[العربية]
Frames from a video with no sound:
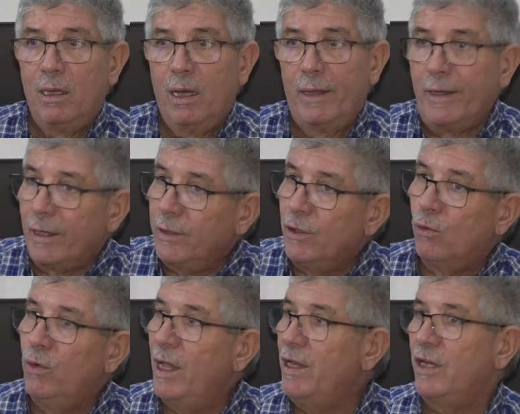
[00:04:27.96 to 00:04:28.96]
انا نقدر
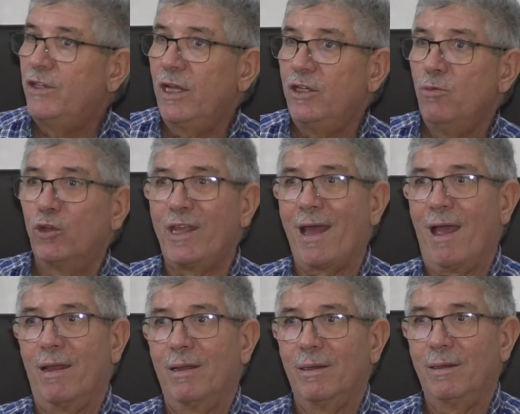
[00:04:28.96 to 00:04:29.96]
نقول ان هذا الشيء
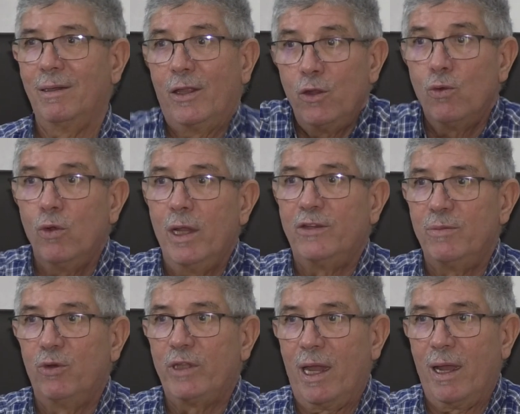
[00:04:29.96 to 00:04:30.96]
مخترق نقدر نقول هذا
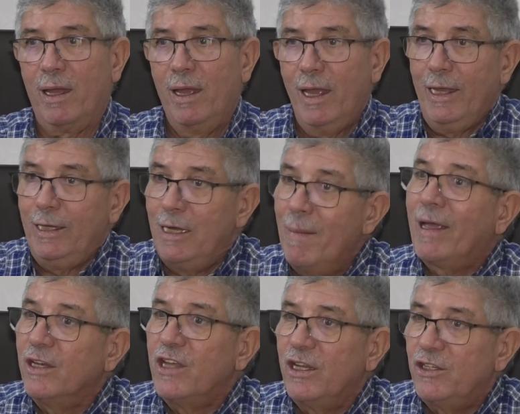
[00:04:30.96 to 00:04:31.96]
الشيء مخترق اذا ما
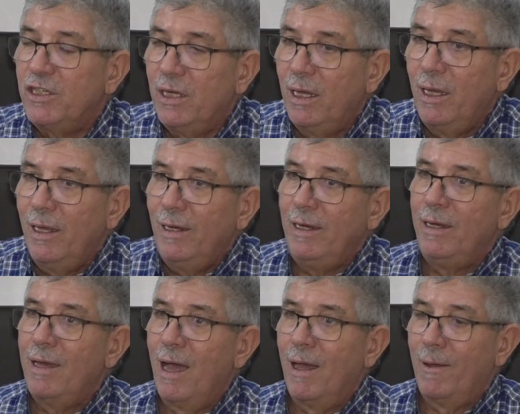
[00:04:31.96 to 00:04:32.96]
كانش هذا الشيء
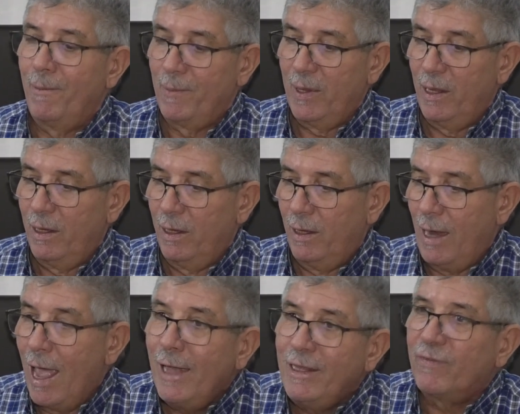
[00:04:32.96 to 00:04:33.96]
لان
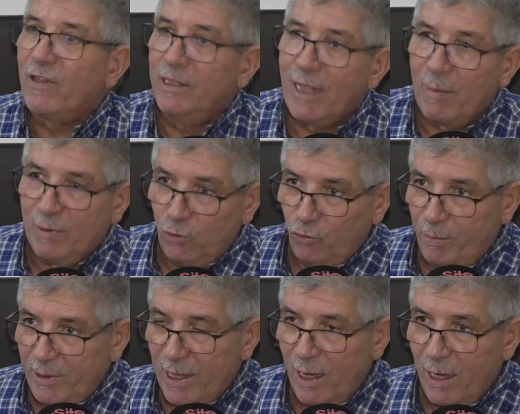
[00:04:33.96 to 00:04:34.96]
الهدف الاداره قلتو في
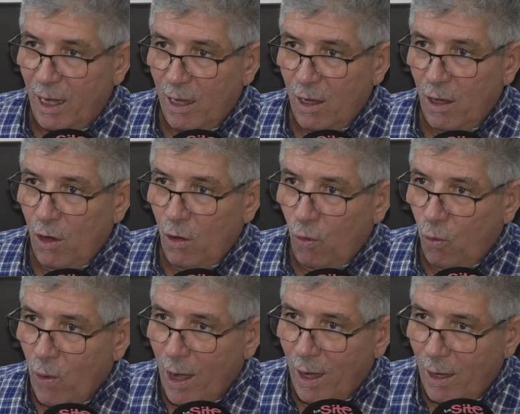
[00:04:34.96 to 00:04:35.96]
البدايه
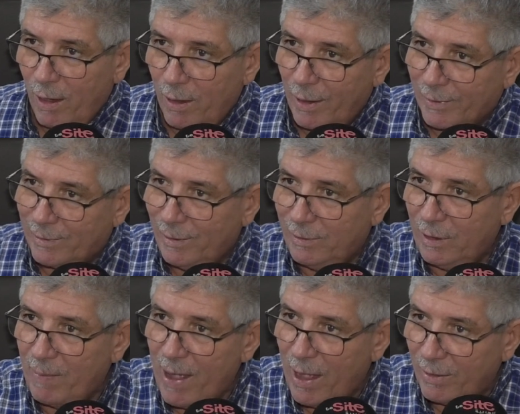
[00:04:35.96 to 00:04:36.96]
هو رد
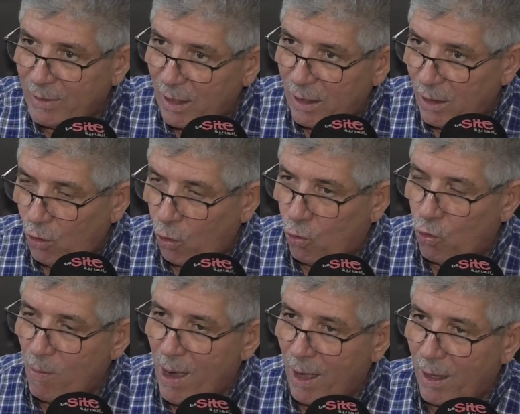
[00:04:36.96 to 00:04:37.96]
الانتباه ديال
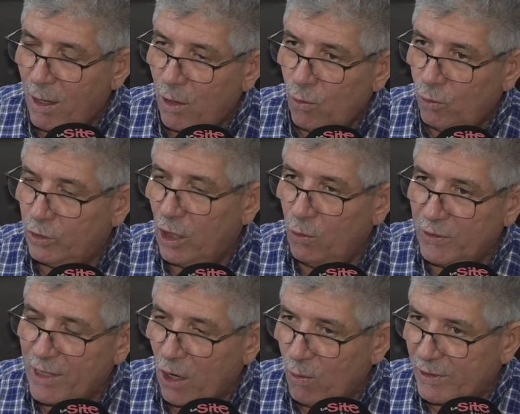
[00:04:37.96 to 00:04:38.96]
الحكومه وديال
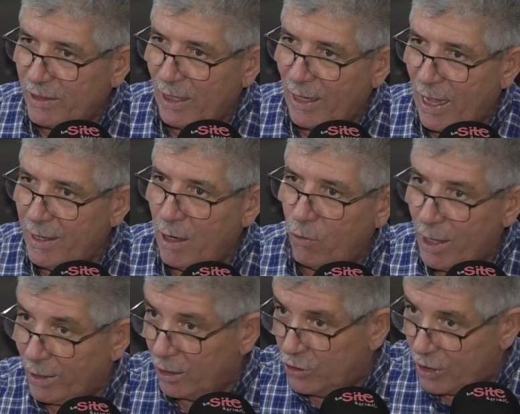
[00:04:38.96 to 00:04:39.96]
الوزاره الوصيه على ان
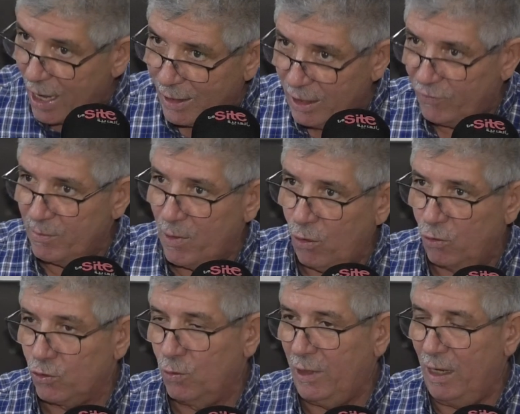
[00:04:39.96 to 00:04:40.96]
هناك اشكاليه فيما
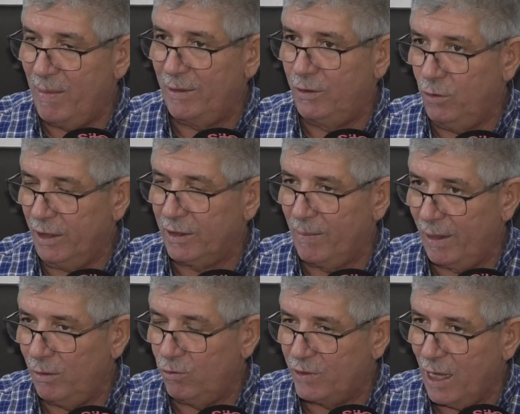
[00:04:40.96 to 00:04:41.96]
يخص الوضع المادي والاعتبار
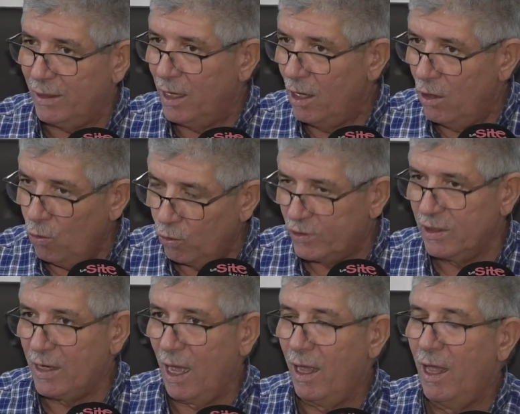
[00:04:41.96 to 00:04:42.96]
الاستاذ
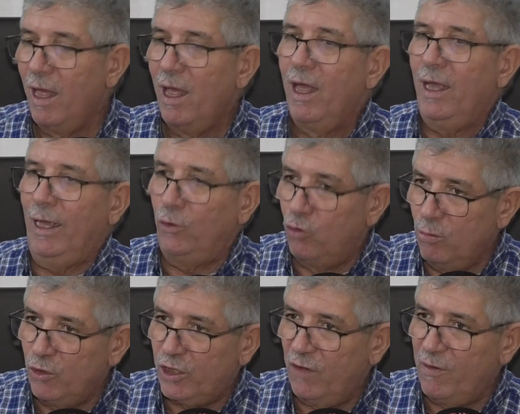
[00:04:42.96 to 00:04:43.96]
وصلناه
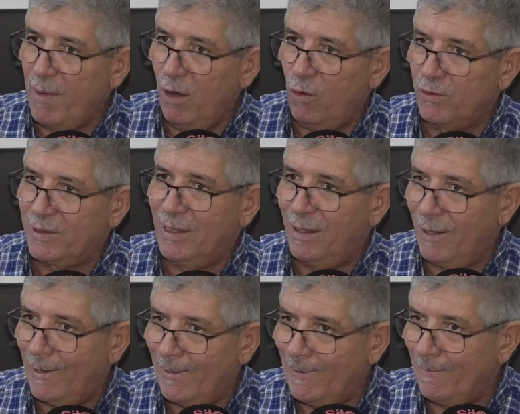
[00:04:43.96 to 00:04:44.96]
عندهم مشكل فيما يخص
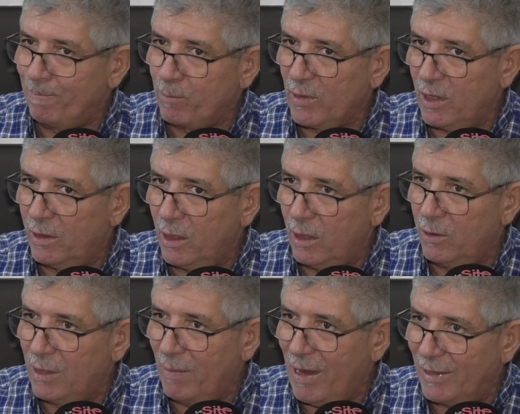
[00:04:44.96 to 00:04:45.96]

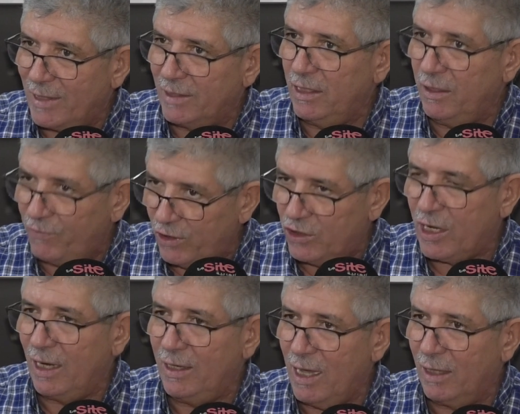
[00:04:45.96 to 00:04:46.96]
النظام الاساسي في
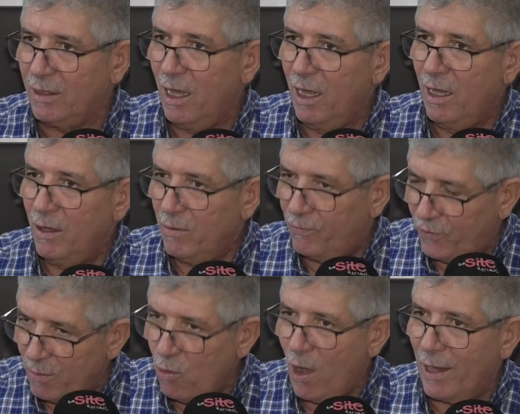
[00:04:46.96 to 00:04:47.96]
اشكاليات
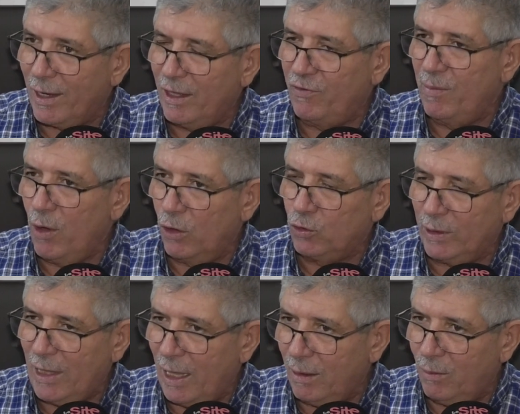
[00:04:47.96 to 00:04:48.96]
في معارضه فيما يخص
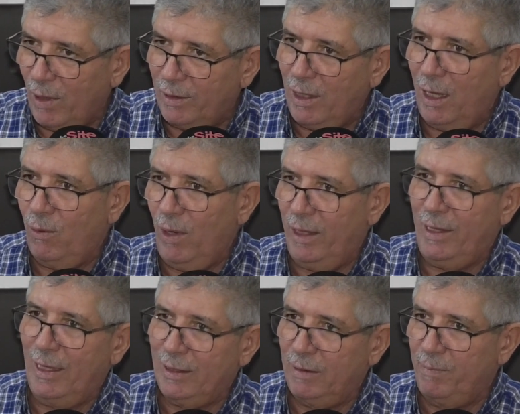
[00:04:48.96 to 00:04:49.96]
واحد واحد واحد
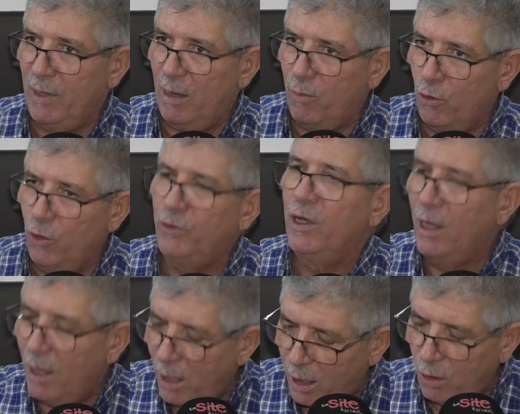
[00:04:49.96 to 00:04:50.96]
العدد من البنود
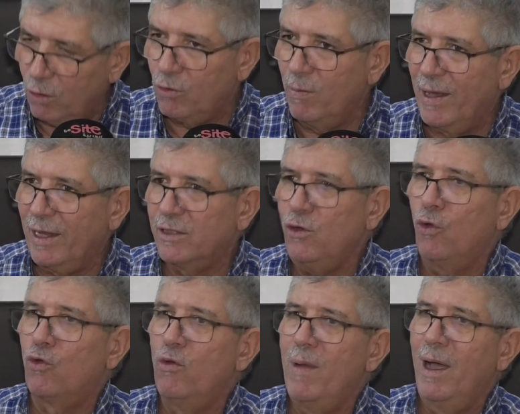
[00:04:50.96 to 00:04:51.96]
الحكومه رئيس
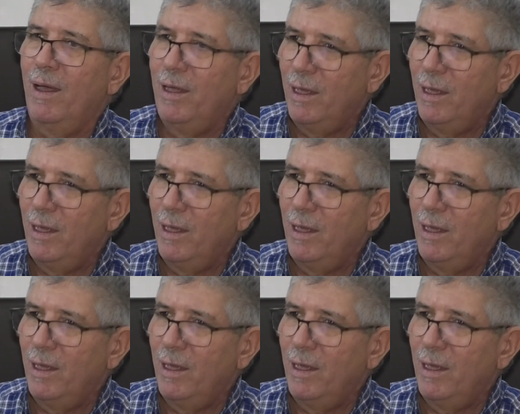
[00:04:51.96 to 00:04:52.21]
الحكومه